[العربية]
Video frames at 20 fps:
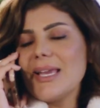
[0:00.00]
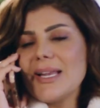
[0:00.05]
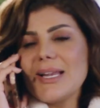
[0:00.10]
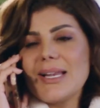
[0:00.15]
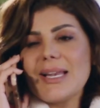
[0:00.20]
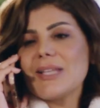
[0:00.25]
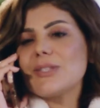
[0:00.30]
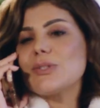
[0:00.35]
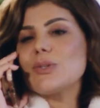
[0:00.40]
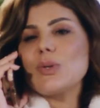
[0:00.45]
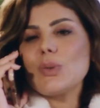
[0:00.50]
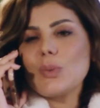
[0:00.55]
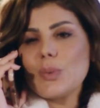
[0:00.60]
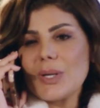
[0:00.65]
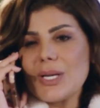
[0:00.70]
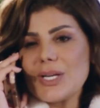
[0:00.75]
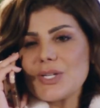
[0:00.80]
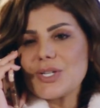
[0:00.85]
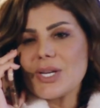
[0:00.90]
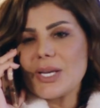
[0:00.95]
لا تقول
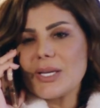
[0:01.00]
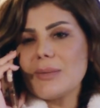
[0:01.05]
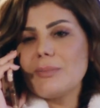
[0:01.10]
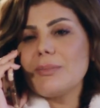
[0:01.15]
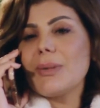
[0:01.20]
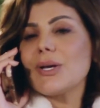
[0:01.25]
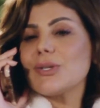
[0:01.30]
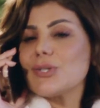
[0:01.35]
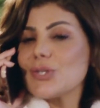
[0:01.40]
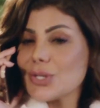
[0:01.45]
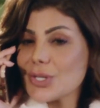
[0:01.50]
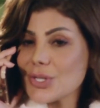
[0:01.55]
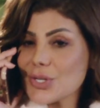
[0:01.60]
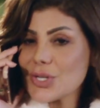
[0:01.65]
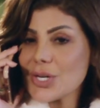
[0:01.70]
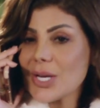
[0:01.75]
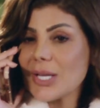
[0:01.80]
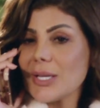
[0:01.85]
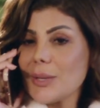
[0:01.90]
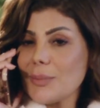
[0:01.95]
ولا شيء باشر إن
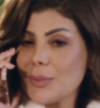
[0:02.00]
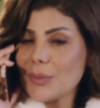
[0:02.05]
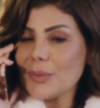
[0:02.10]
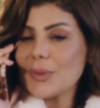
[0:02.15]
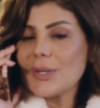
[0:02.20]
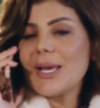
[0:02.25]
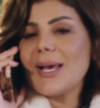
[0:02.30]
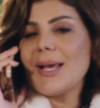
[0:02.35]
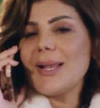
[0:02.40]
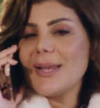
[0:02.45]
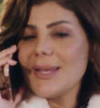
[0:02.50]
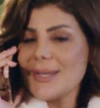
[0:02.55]
شاء الله بالوكالة